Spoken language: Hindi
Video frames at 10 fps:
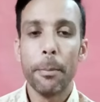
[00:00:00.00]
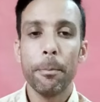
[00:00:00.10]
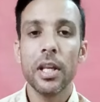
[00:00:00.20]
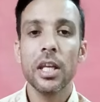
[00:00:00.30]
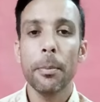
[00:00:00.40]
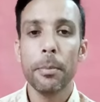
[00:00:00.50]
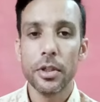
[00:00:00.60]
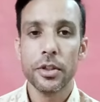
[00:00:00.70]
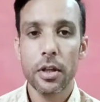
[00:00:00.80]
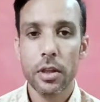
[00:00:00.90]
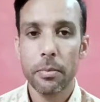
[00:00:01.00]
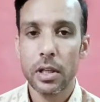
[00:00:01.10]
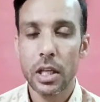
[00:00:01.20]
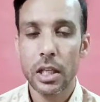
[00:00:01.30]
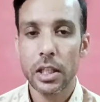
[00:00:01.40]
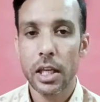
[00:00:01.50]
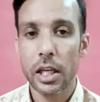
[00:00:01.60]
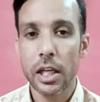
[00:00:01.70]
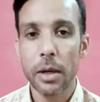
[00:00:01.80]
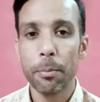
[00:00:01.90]
कंपनी का बिजनेस समझ लेते
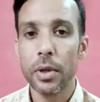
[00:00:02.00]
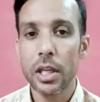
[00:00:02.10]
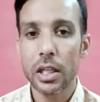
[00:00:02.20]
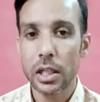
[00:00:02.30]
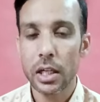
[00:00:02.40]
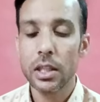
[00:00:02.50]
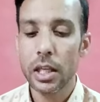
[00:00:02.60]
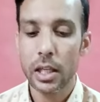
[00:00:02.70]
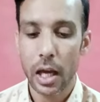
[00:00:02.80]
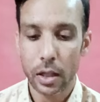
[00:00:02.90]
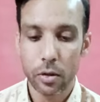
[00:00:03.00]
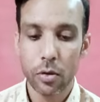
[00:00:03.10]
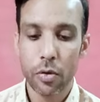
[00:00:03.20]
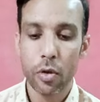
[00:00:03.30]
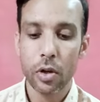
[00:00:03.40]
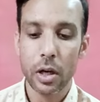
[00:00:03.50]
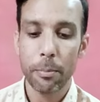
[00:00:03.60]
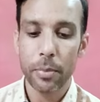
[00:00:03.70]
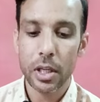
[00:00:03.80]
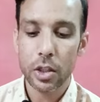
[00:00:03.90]
हैं कि कंपनी करती क्या है तो दोस्तों
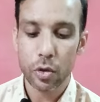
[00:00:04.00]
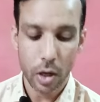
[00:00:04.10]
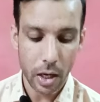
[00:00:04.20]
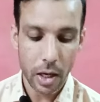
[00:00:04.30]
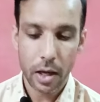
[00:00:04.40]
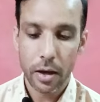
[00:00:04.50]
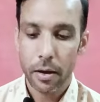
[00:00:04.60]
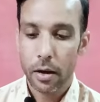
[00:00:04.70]
कंपनी जो है